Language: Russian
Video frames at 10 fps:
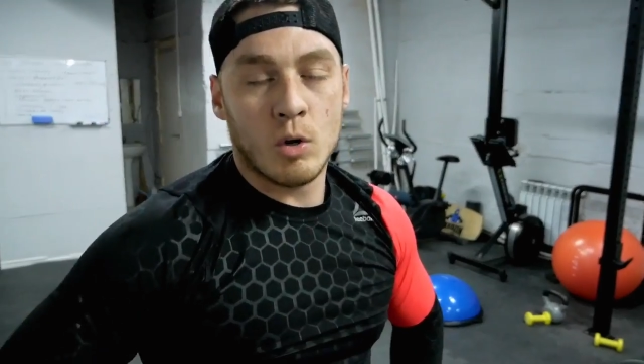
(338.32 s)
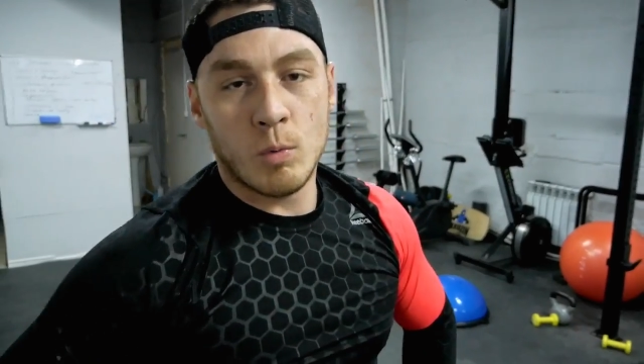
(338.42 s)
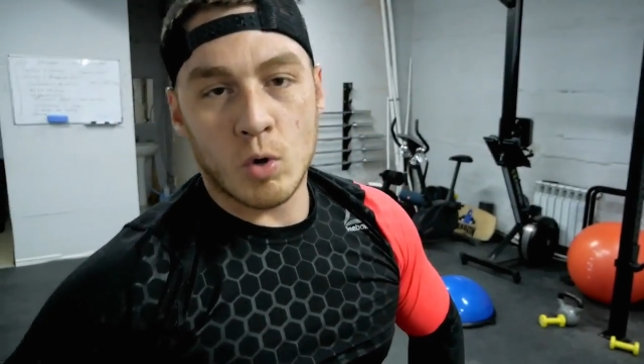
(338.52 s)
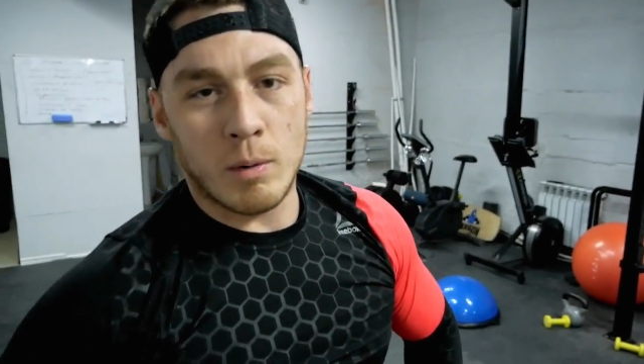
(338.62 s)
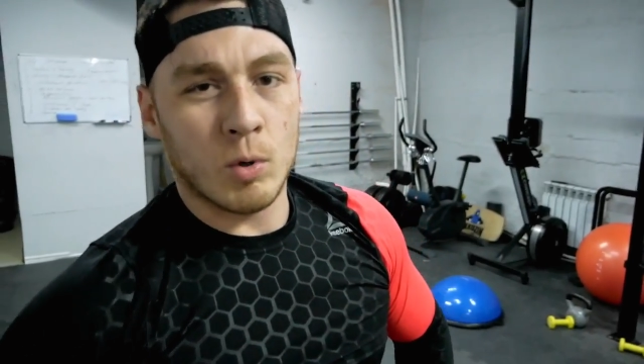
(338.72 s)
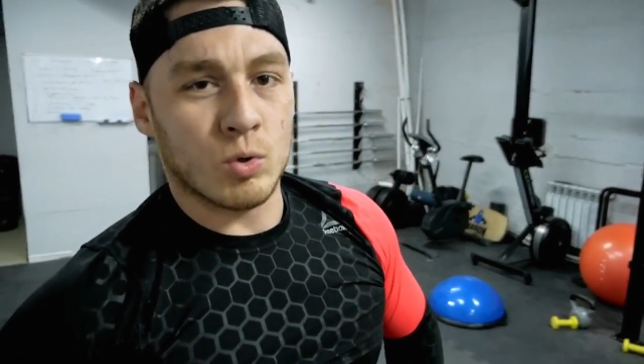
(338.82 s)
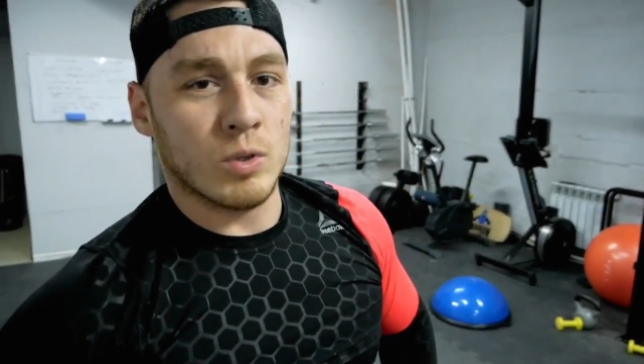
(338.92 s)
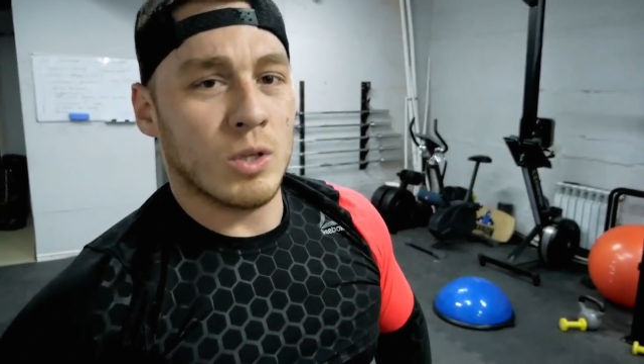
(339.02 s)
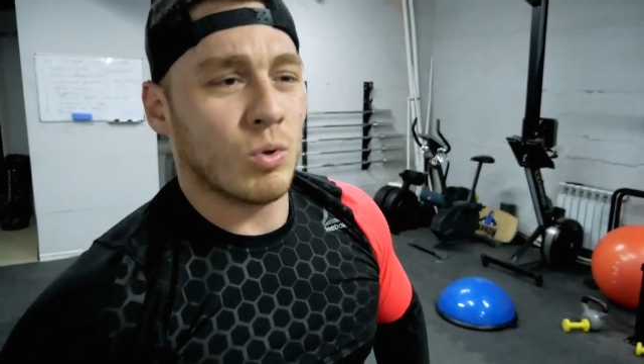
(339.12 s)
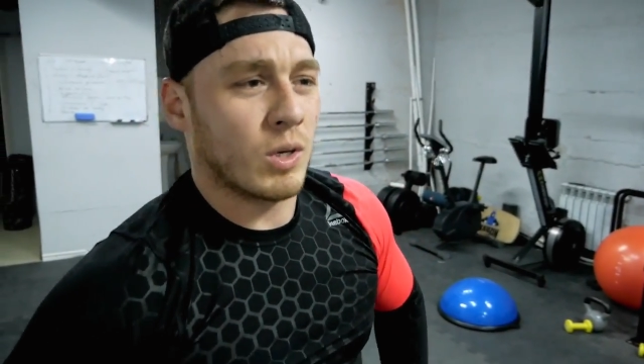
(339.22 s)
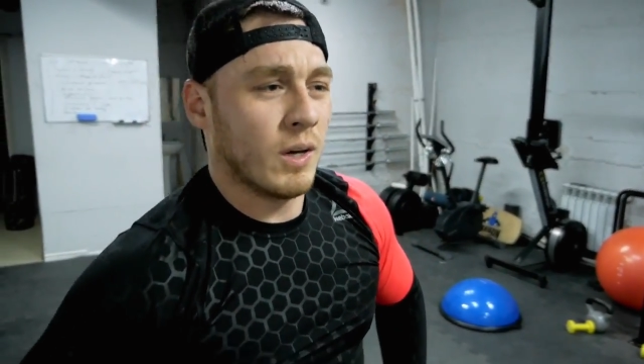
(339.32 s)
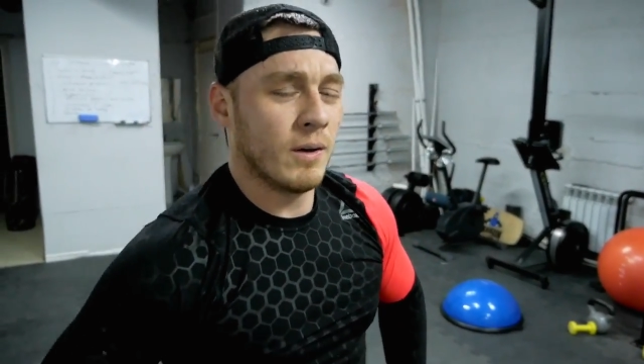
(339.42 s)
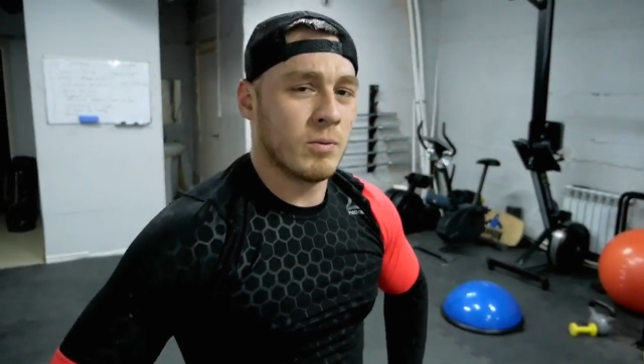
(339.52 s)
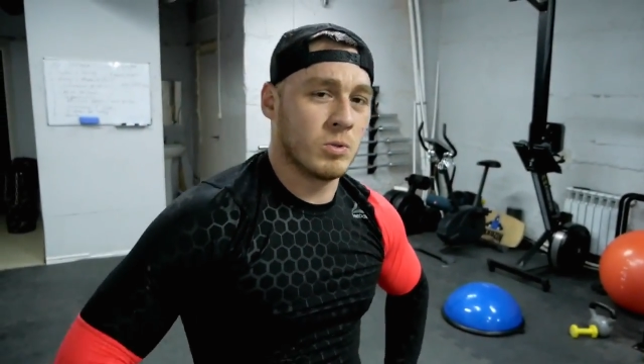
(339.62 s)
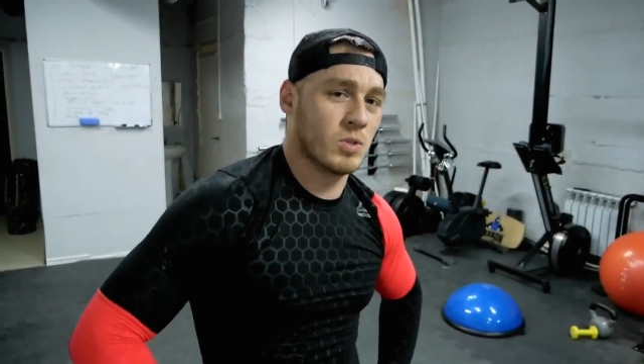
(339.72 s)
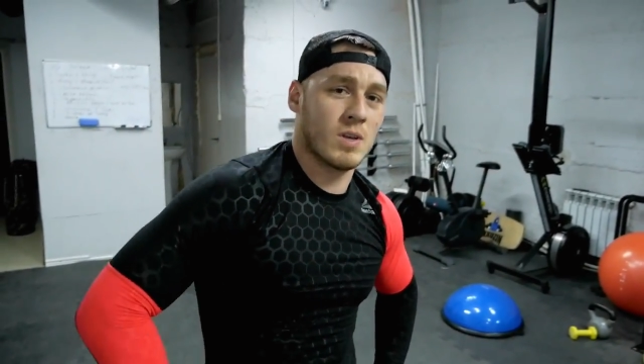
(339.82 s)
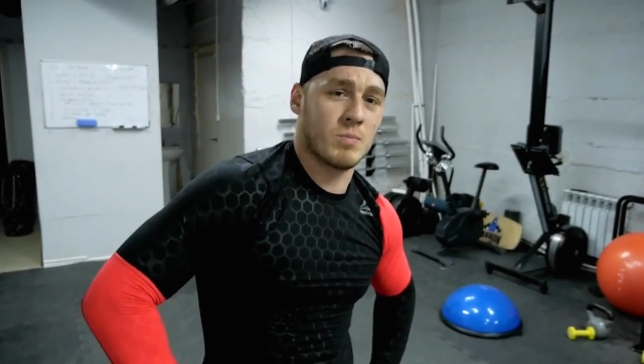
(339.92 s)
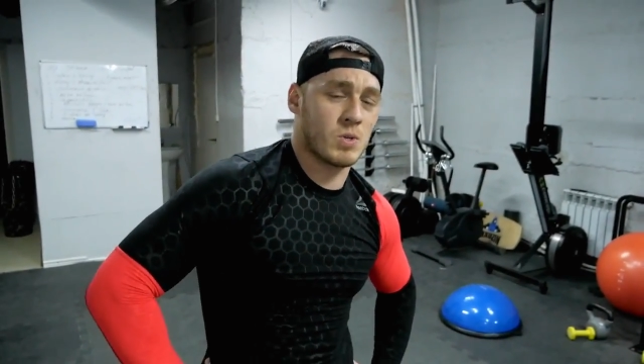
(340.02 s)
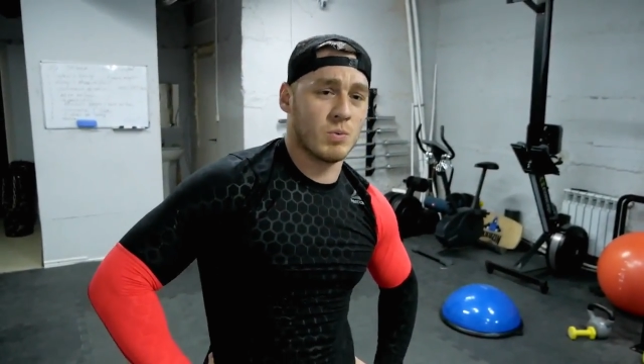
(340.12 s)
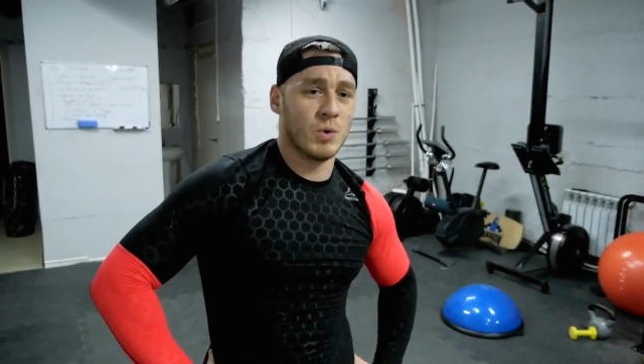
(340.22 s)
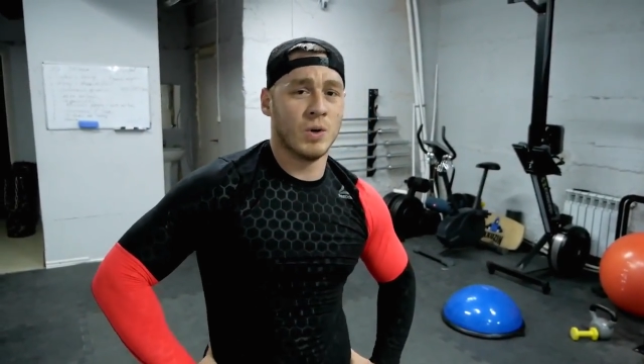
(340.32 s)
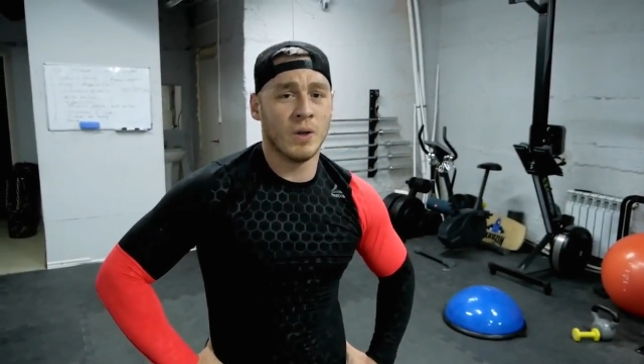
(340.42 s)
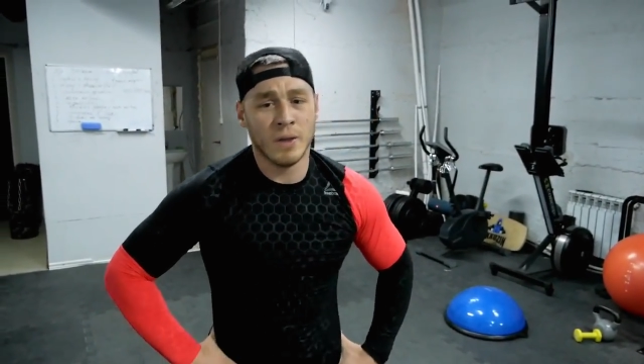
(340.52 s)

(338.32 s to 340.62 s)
Не люблю работу на ноги. Не знаю почему.